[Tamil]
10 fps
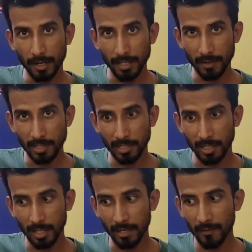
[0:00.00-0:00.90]
நிறைய
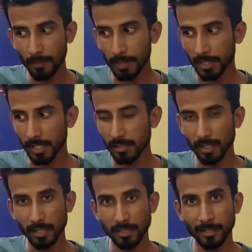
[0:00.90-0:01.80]
விஷயத்தில் ஈவன் பார்த்திங்கன்னா
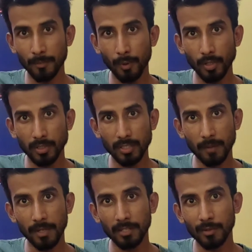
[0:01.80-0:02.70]
இந்த சிம்பாசன்
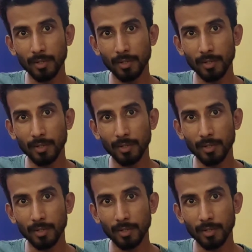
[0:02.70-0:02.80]
அப்படிங்கிற